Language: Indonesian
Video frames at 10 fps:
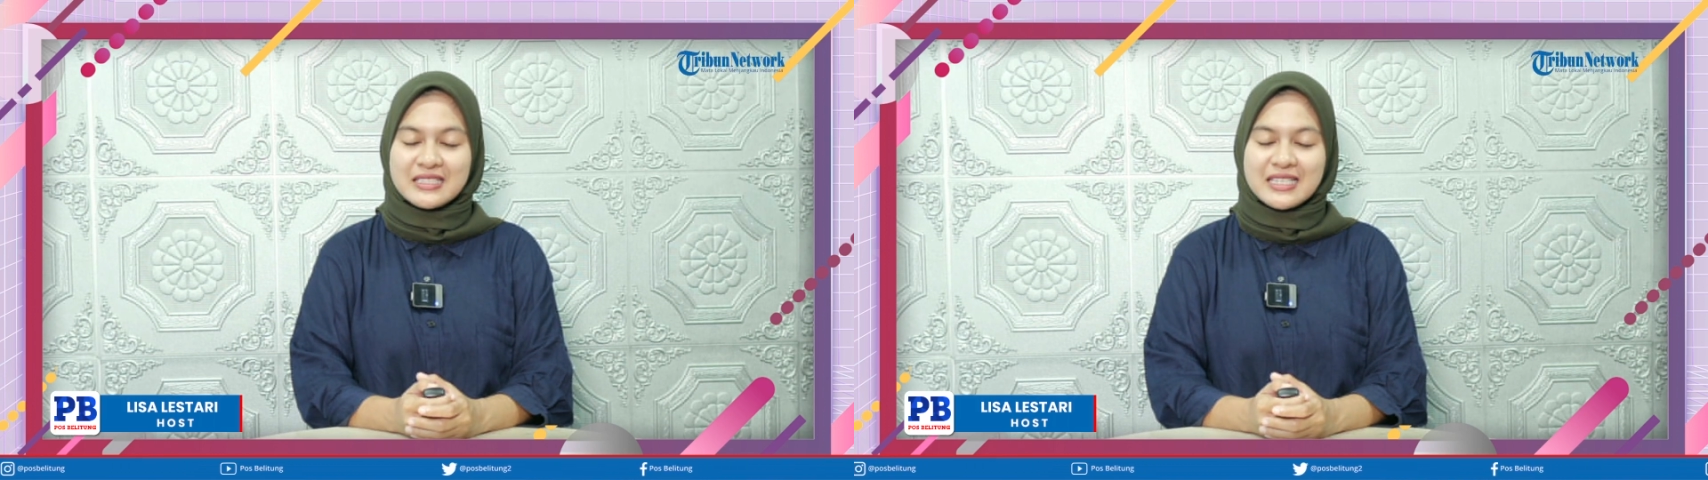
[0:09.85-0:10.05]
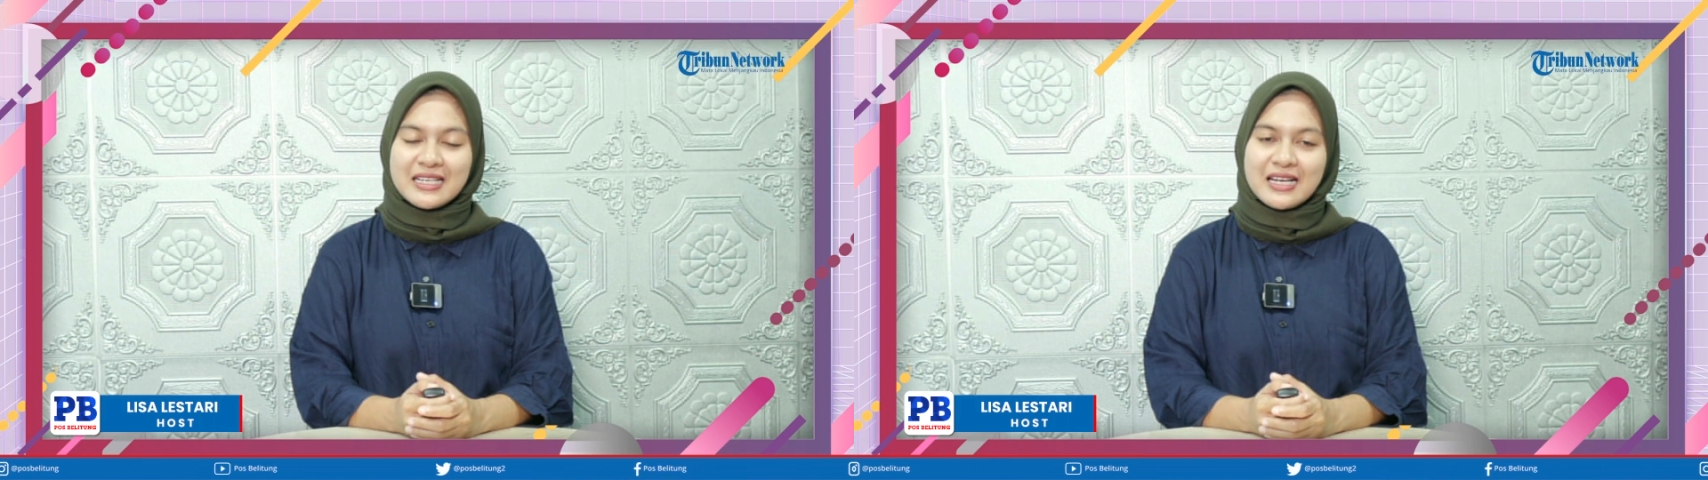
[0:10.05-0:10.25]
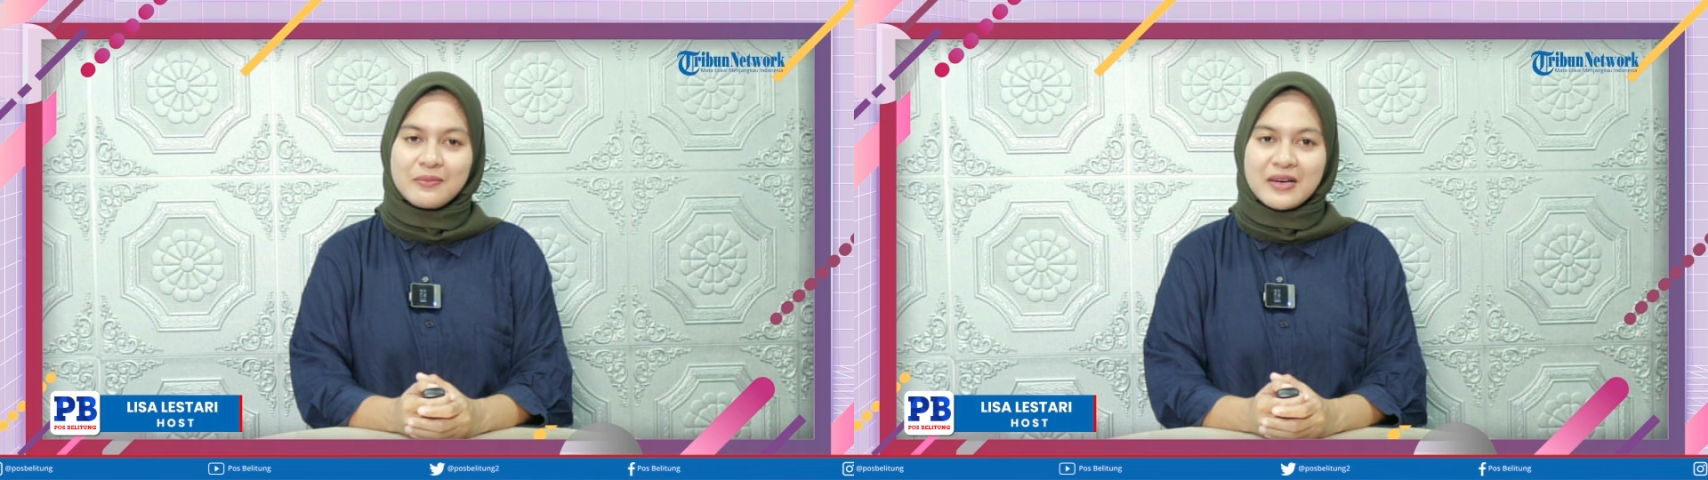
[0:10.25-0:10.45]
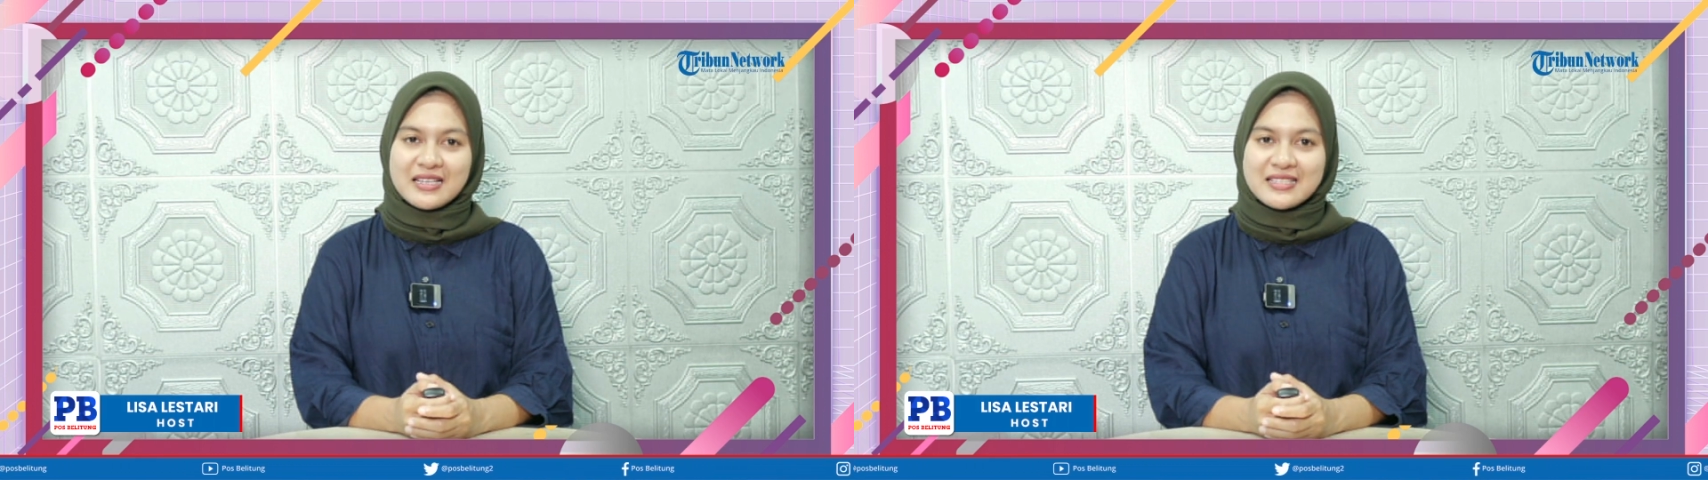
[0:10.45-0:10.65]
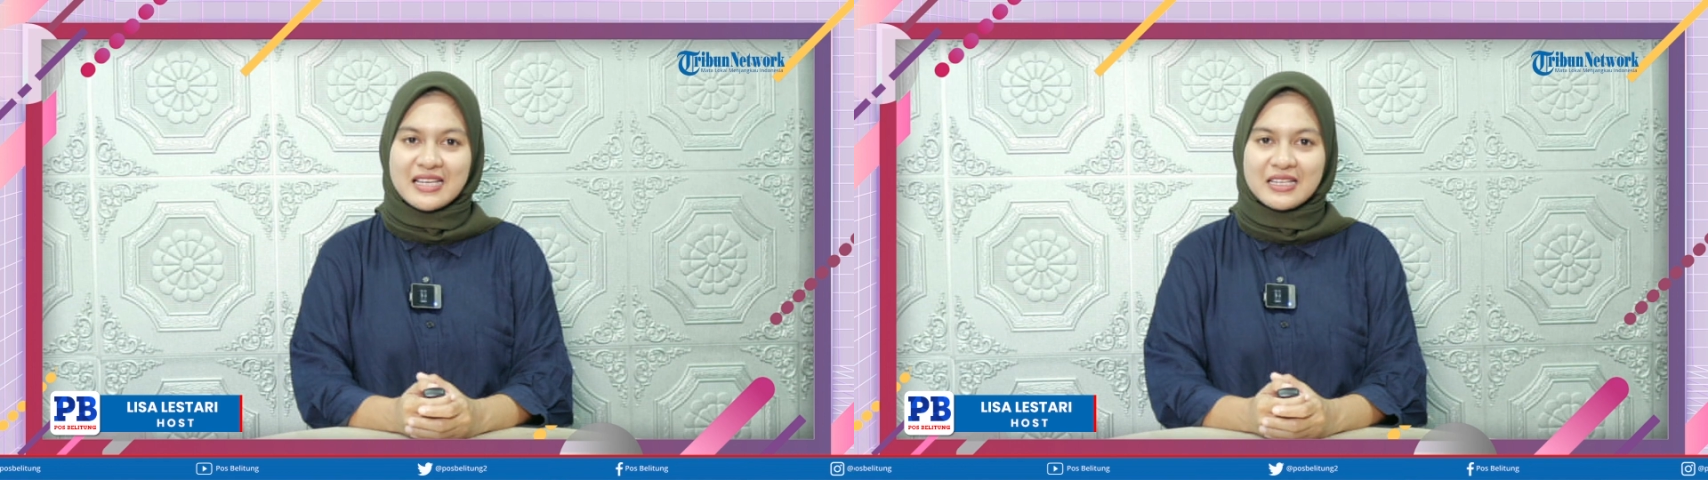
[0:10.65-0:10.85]
di kabar
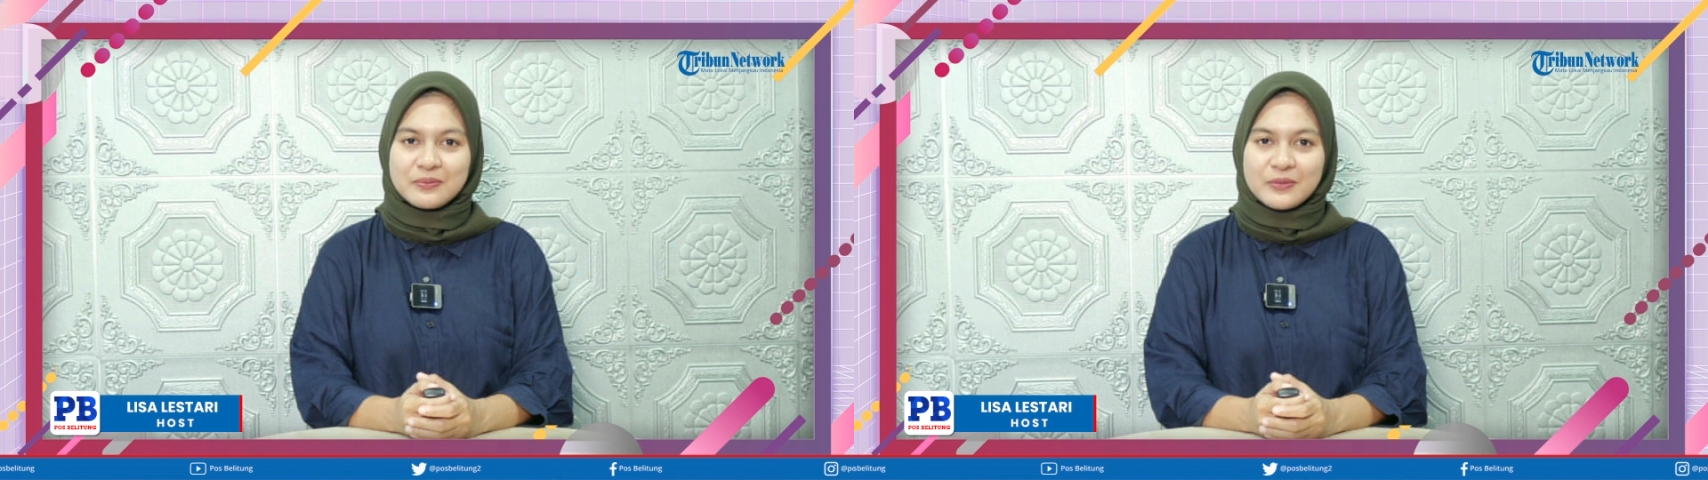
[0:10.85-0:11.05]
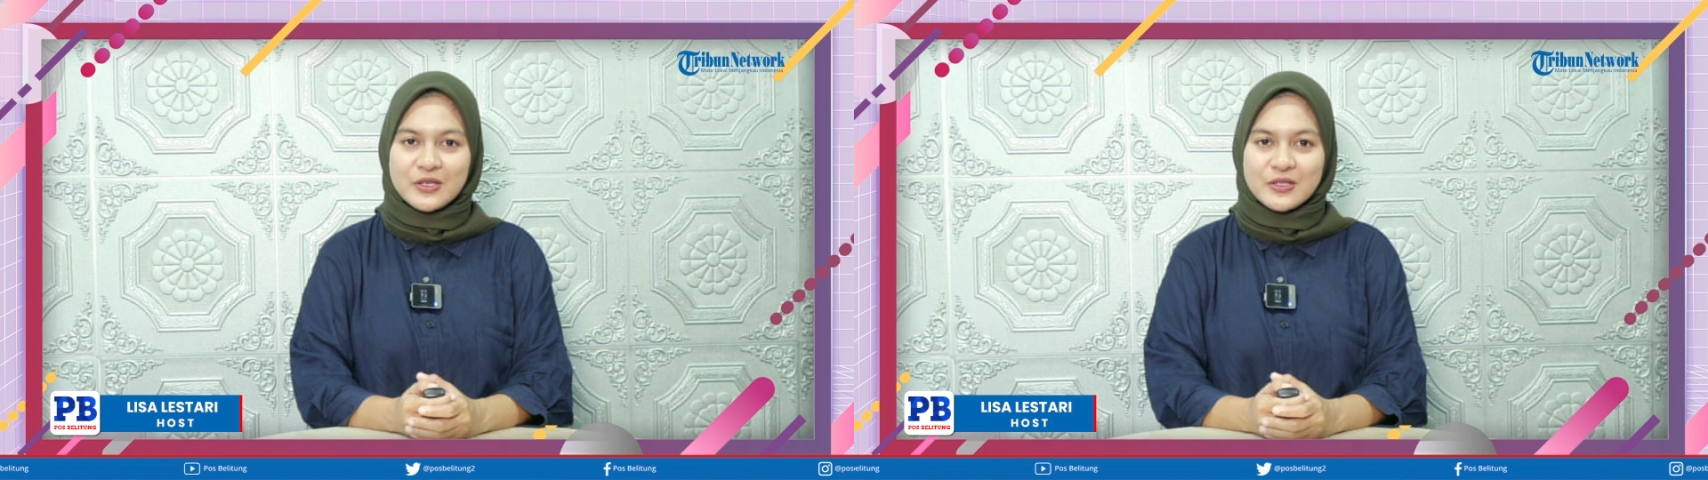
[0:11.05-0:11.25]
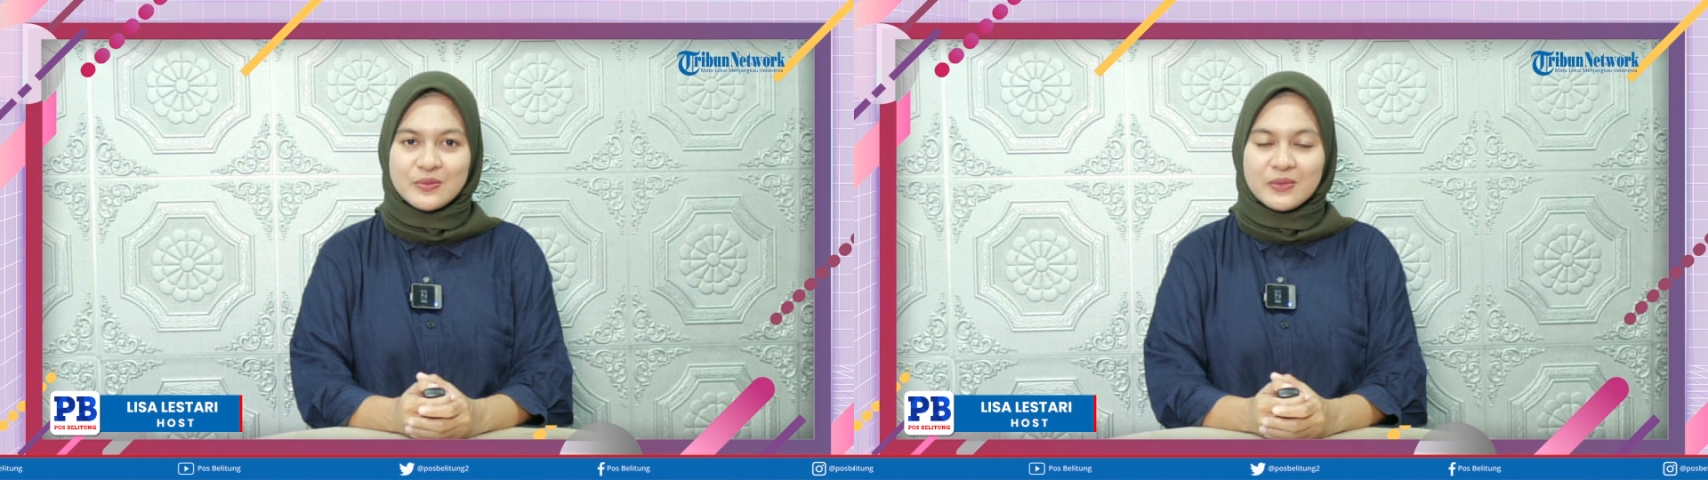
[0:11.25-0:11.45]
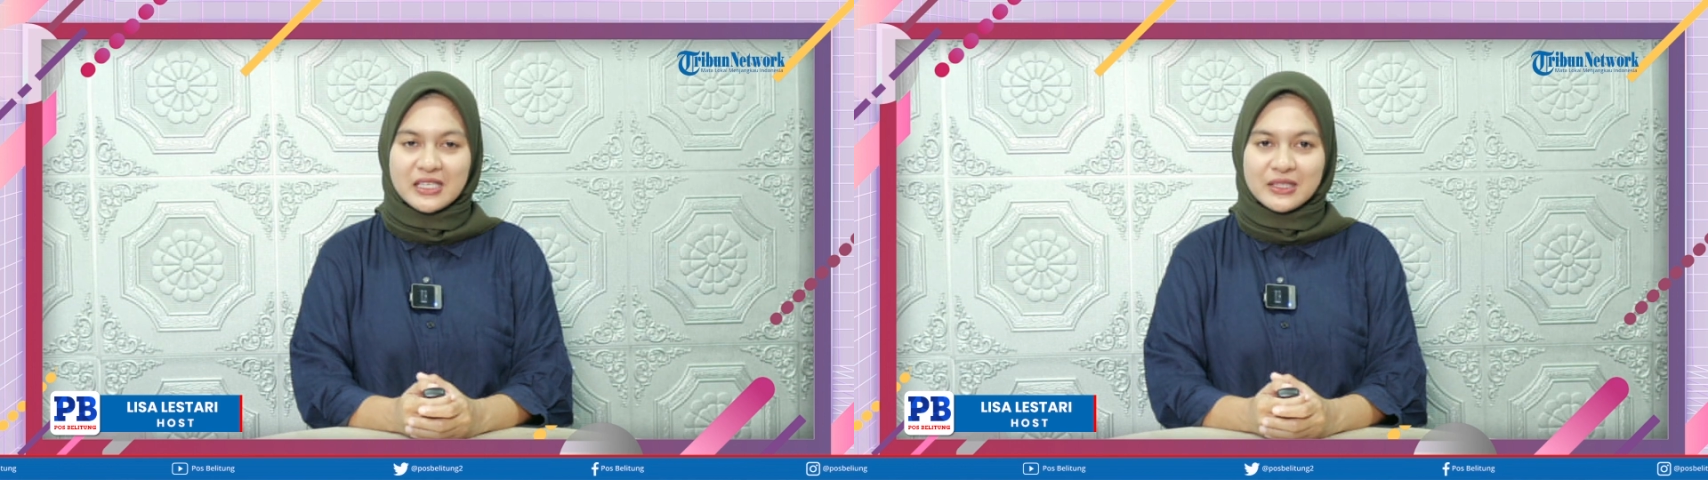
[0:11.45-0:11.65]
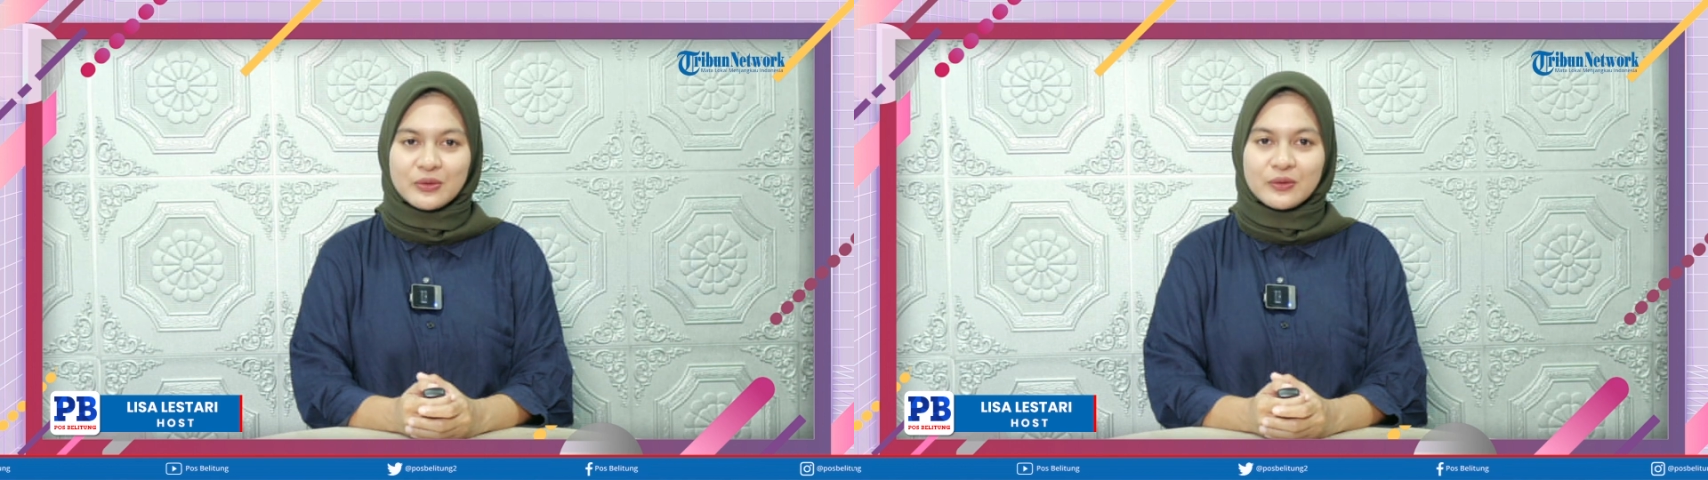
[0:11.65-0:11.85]
Selepos
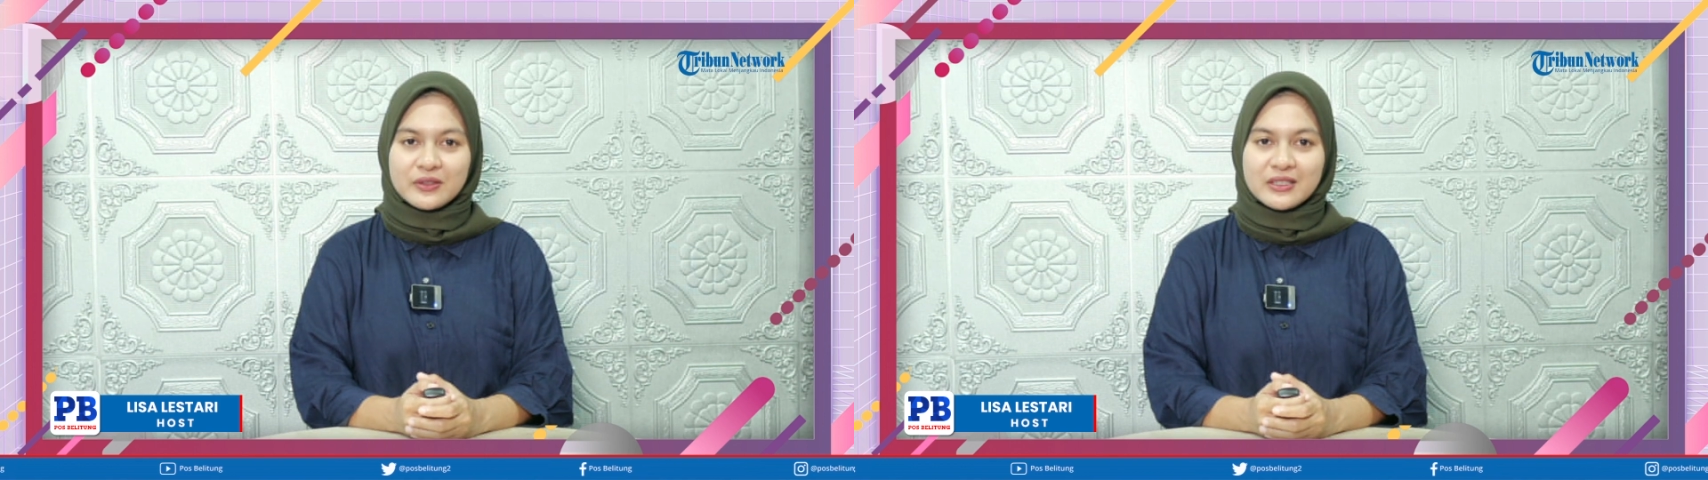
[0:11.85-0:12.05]
Belitung.